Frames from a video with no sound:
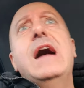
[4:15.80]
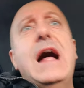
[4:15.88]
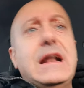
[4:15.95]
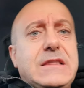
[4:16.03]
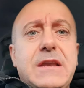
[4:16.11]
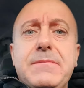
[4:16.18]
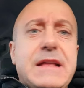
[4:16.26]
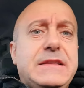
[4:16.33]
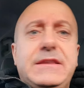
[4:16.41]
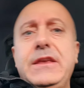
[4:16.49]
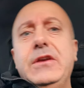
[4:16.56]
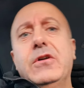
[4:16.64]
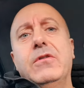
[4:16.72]

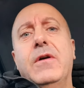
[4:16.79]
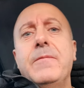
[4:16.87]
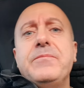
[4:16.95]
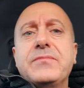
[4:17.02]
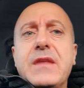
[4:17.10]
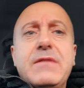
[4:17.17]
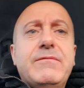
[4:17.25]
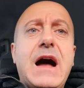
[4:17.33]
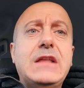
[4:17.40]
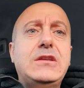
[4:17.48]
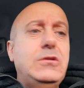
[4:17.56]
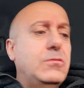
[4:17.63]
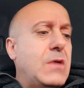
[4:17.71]
altrimenti io
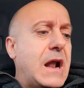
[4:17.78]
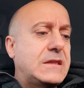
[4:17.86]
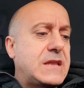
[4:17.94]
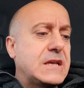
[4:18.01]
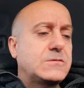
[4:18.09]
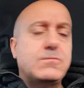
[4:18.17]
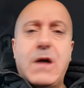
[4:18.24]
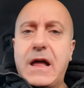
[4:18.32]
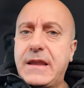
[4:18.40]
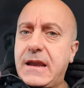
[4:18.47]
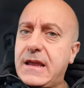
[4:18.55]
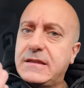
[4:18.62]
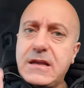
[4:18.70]
vado in un'altra
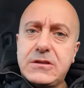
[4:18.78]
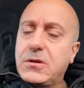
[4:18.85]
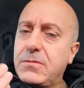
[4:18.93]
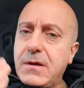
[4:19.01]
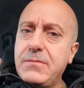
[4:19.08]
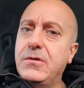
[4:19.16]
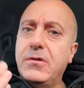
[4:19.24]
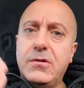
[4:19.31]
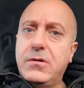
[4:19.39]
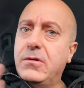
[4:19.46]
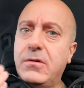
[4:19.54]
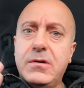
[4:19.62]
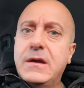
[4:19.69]
squadra gli ha detto
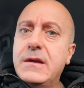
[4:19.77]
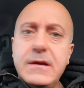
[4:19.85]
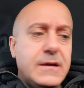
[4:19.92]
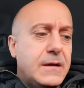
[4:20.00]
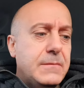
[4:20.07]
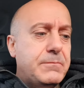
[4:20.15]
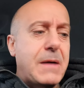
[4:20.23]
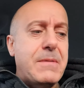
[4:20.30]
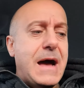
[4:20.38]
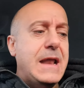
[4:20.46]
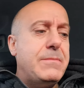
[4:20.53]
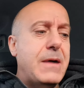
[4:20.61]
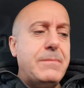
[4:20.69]
proprio
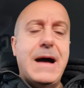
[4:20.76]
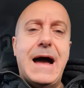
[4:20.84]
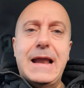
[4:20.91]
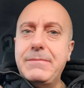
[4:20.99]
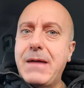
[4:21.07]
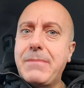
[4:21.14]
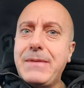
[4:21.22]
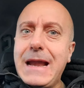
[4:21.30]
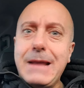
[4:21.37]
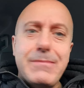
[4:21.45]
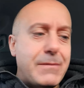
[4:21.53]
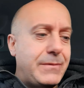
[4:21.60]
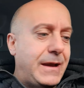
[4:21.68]
papale papale
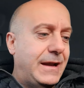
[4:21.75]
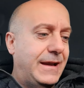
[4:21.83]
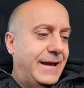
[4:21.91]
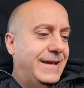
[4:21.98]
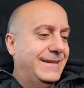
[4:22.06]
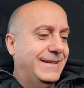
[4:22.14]
papele papele